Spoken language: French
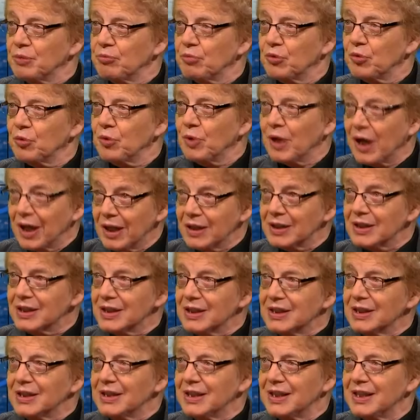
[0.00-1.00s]
n'est plus là,
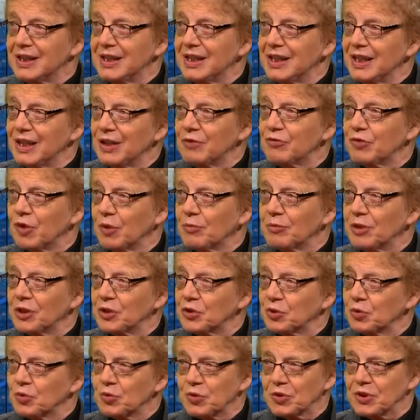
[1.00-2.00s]
et
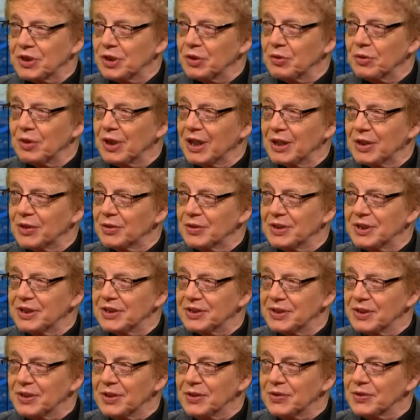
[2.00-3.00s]
l'information c'est de la
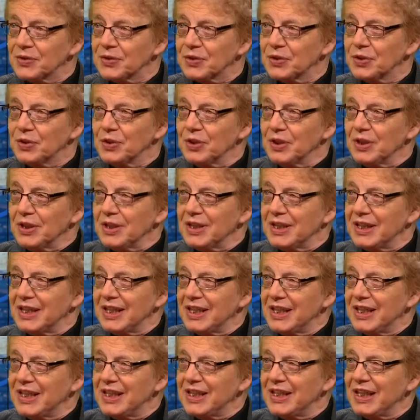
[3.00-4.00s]
connaissance,
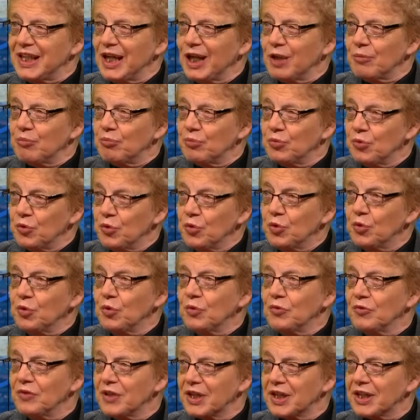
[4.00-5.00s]
il n'y a
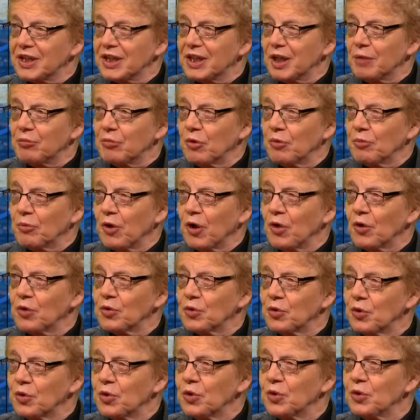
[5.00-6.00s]
plus
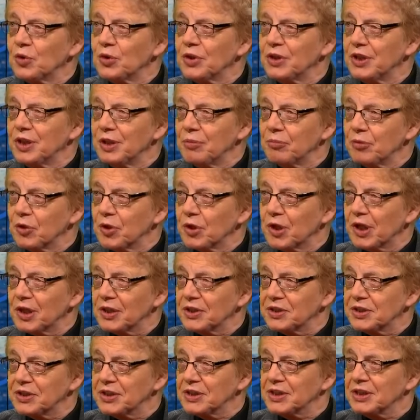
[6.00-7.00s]
véritablement de
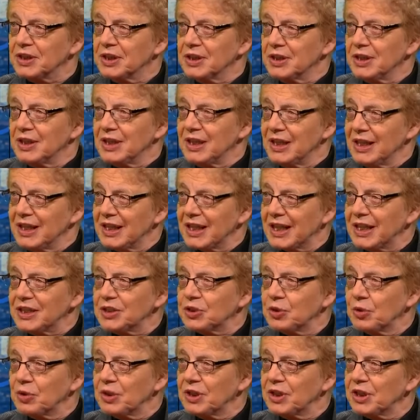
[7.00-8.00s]
démocratie. Il
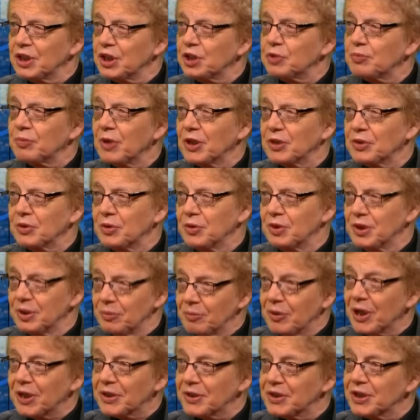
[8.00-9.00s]
reste des espaces de
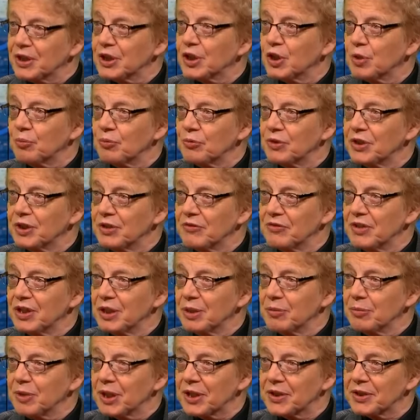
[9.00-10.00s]
liberté comme
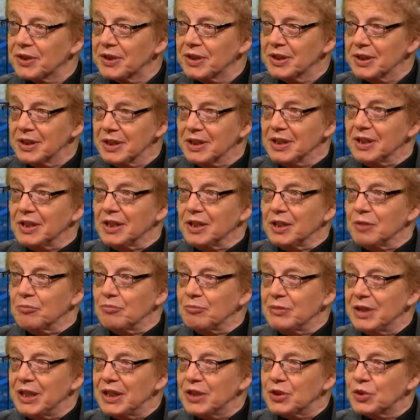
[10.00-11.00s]
TV Liberté,
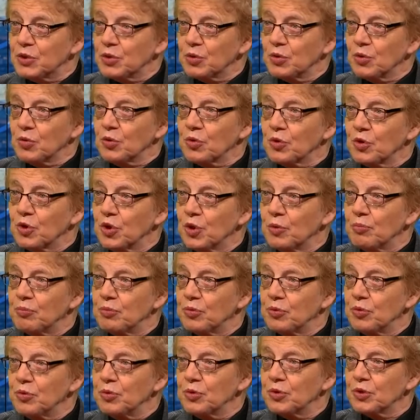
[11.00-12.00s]
mais ils sont de
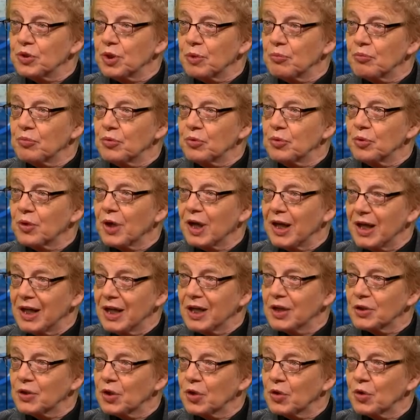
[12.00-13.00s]
plus en plus
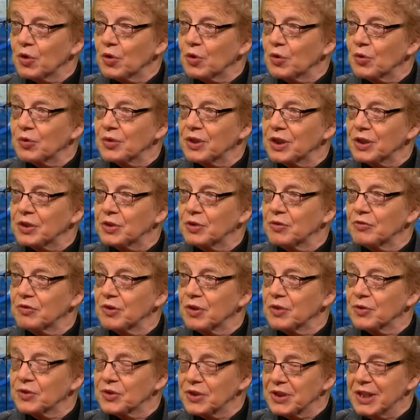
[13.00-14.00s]
rares dans le contexte
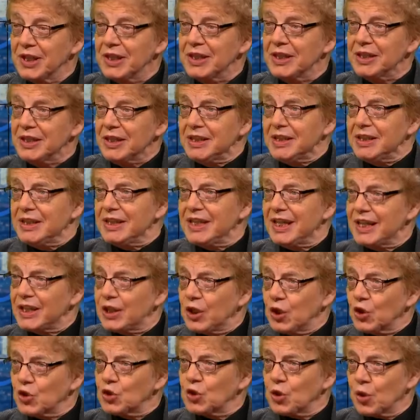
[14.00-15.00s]
français.
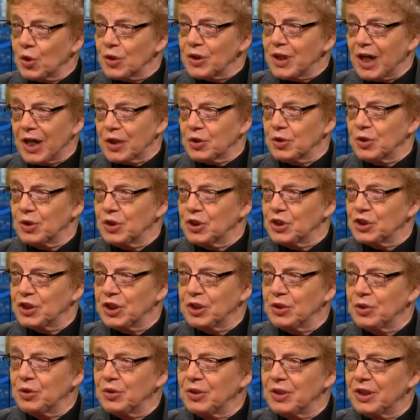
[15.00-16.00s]
Et quand je regarde les
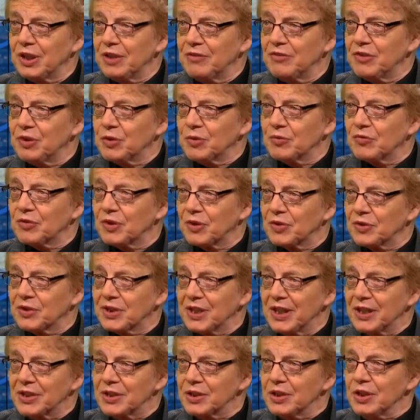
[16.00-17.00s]
chaînes de télévision
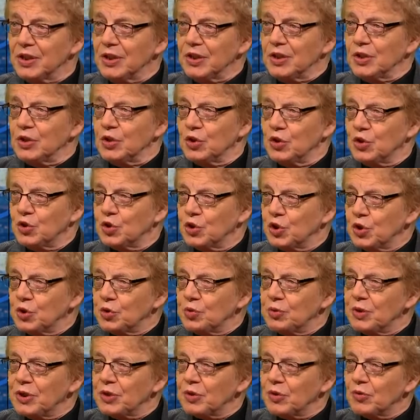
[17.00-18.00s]
françaises, je
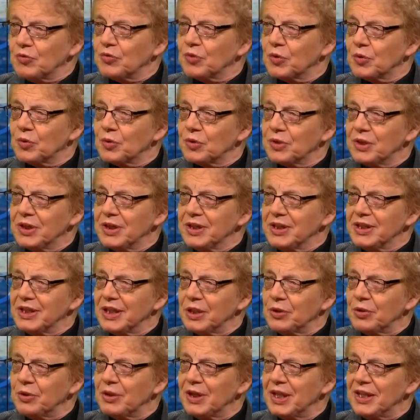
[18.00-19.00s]
suis
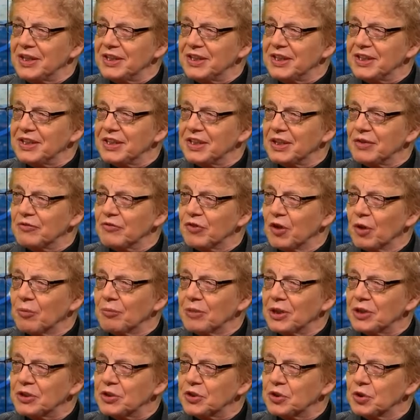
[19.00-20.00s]
confronté à de la
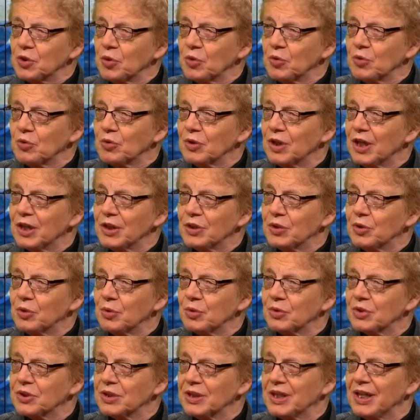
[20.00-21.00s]
désinformation à
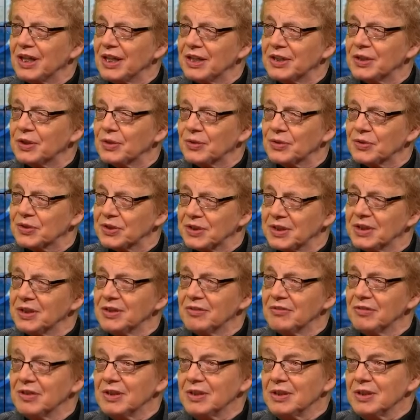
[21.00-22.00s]
dose
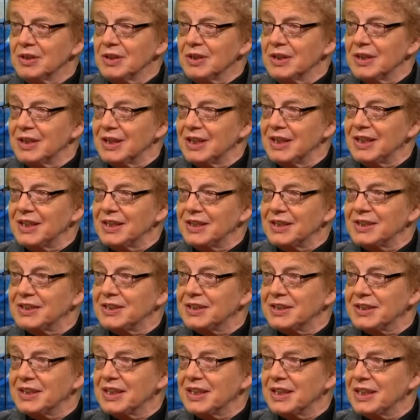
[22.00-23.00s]
intensive et
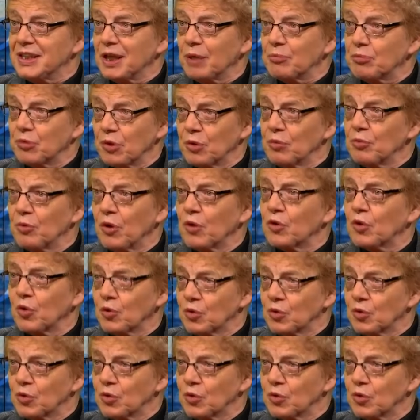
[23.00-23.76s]
c'est absolument